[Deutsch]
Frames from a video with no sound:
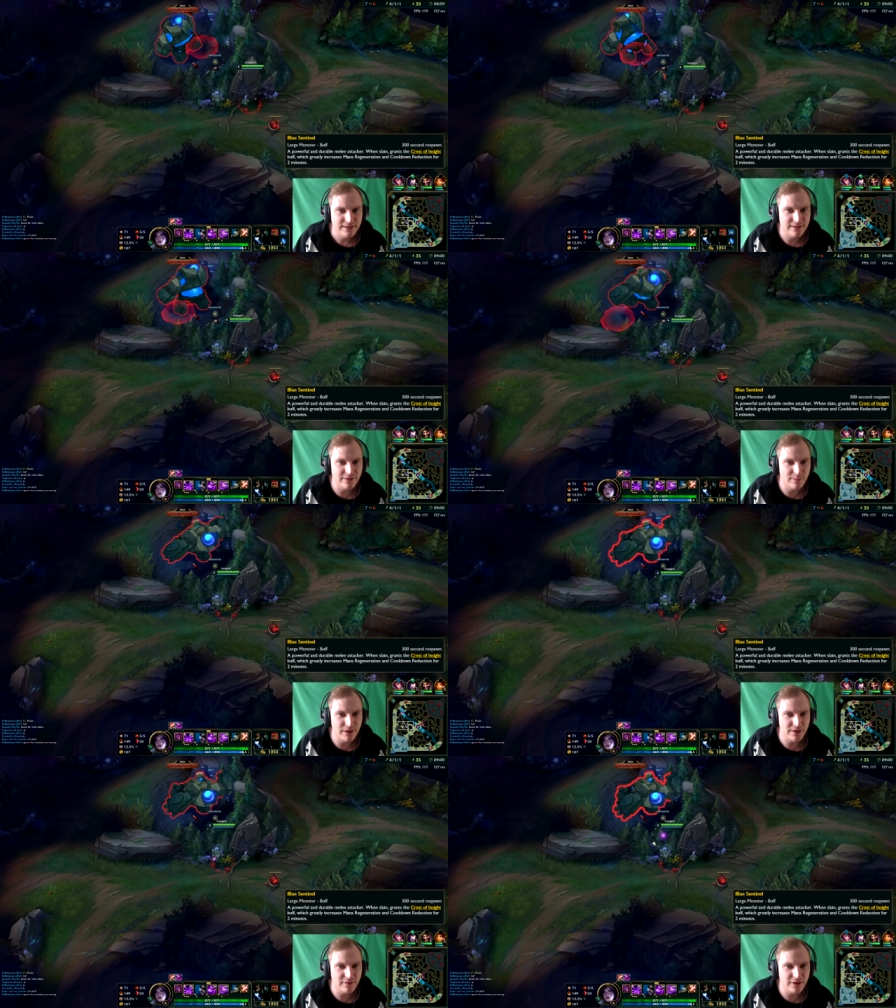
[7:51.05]
So, wir,
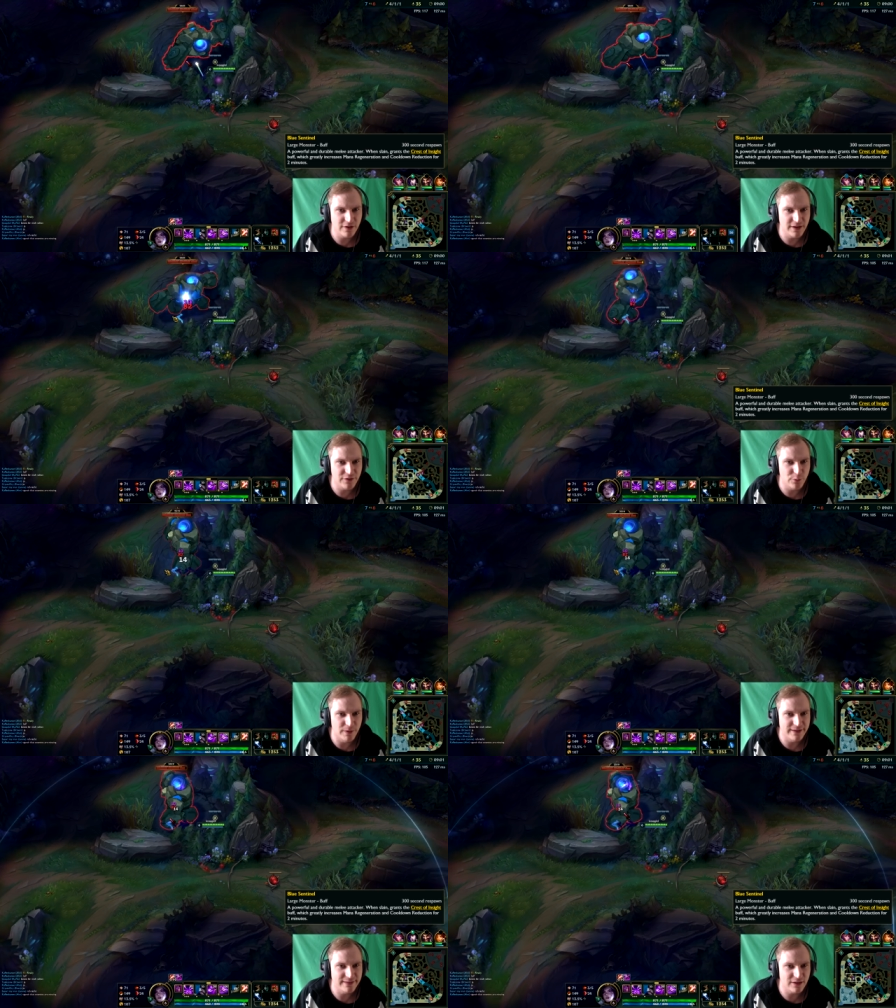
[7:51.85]
mal, wir können ja so
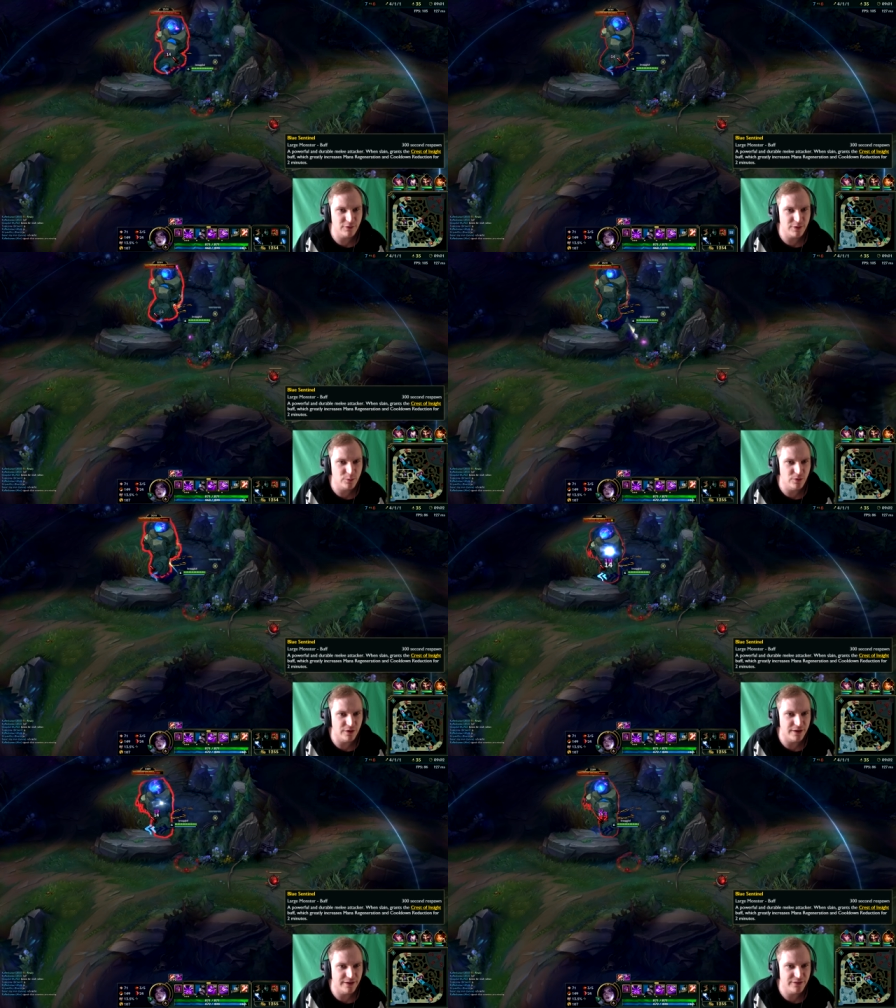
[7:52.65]
machen. Zack, wie viel Cooldown
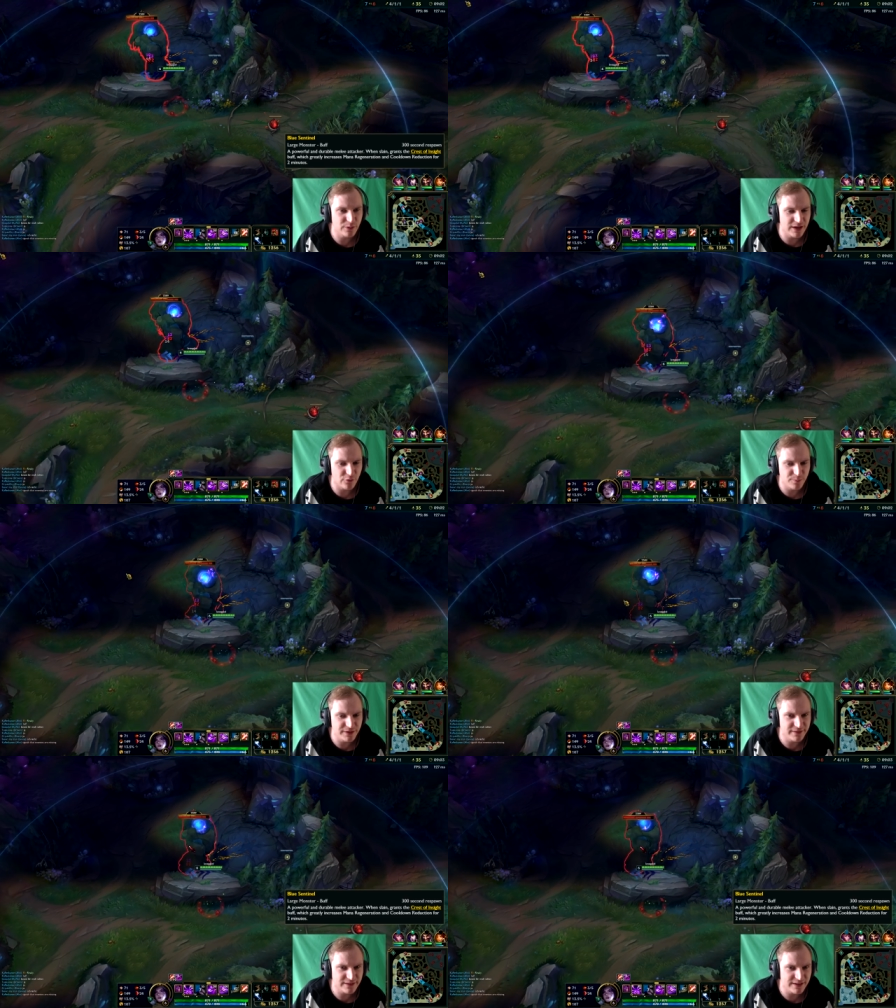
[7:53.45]
hatten das? Okay, auf
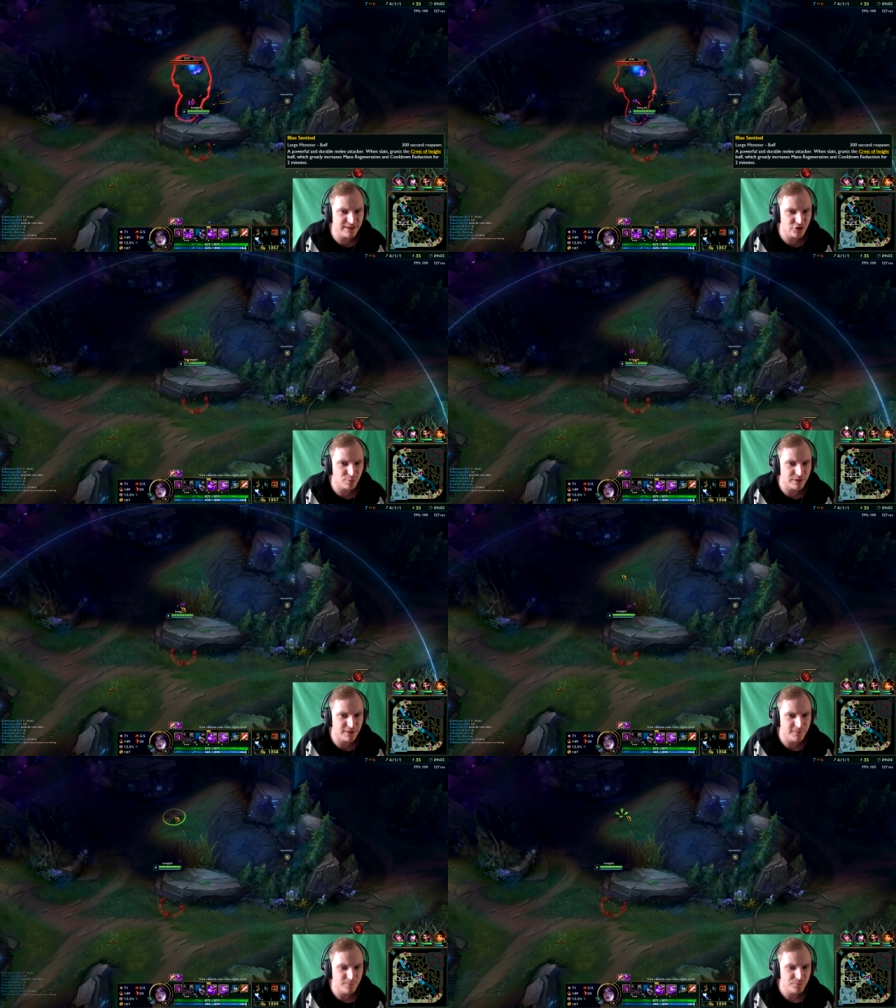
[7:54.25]
Minions kann ich nicht
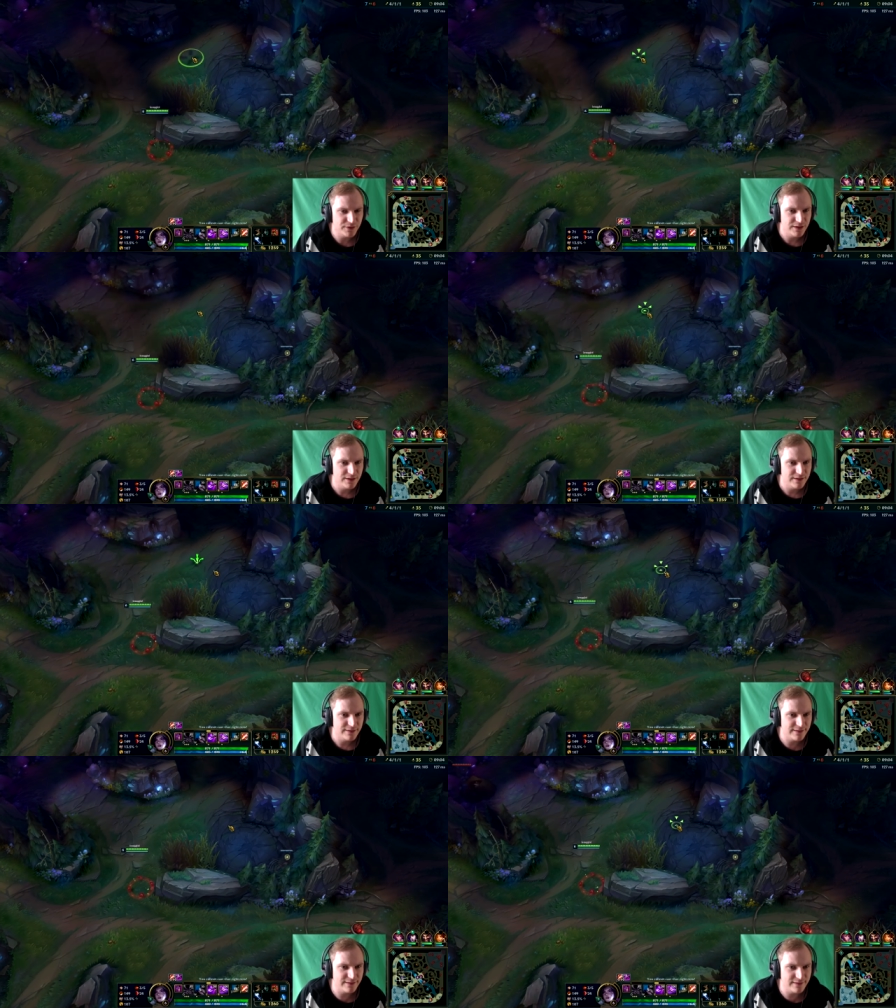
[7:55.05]
springen.
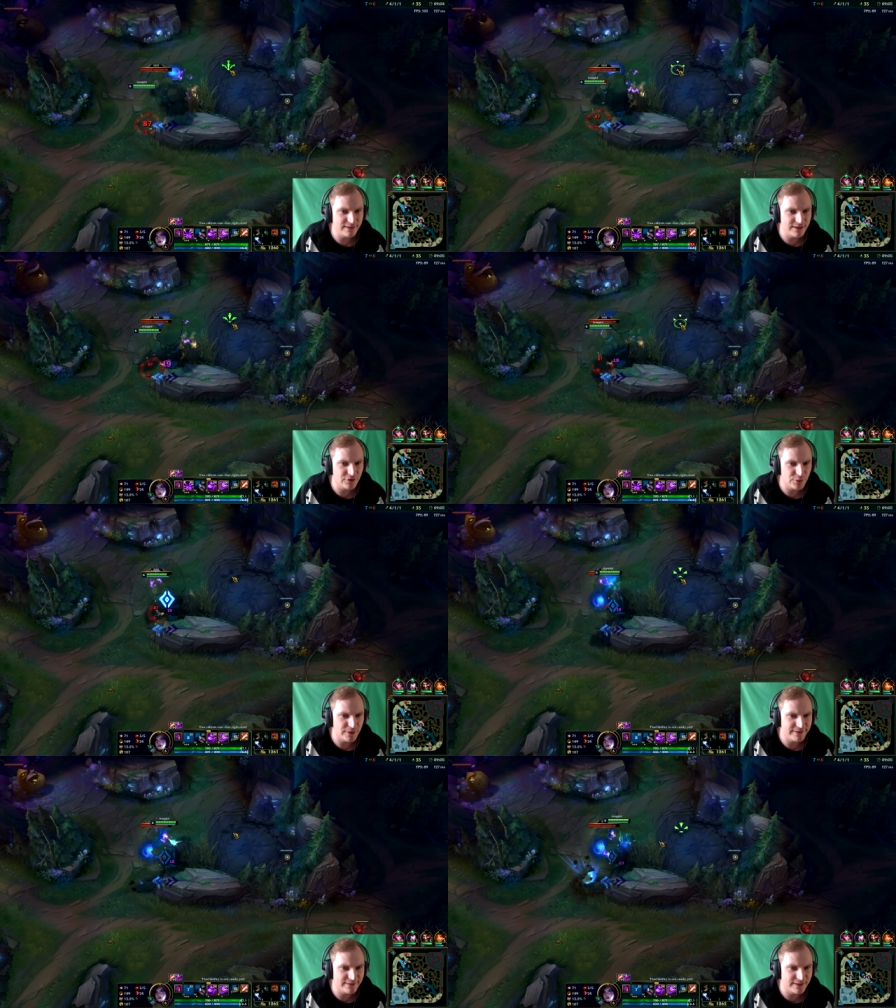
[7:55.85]
Das ist
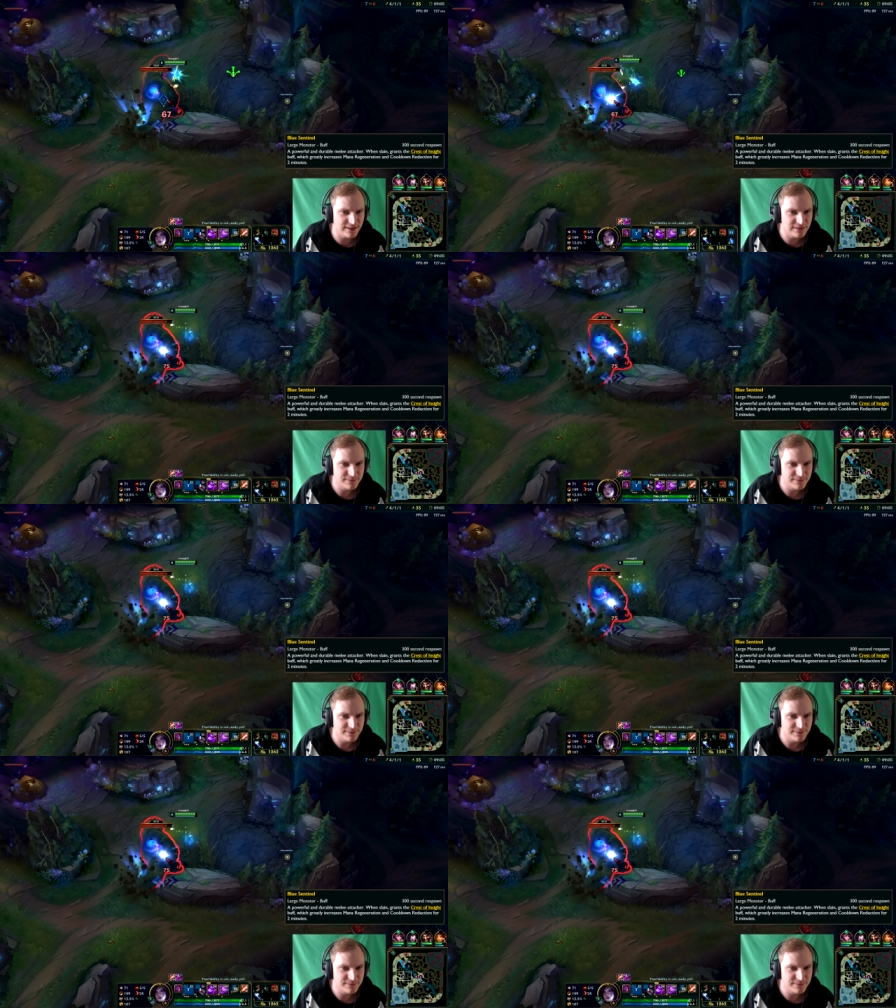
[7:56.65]
interesting.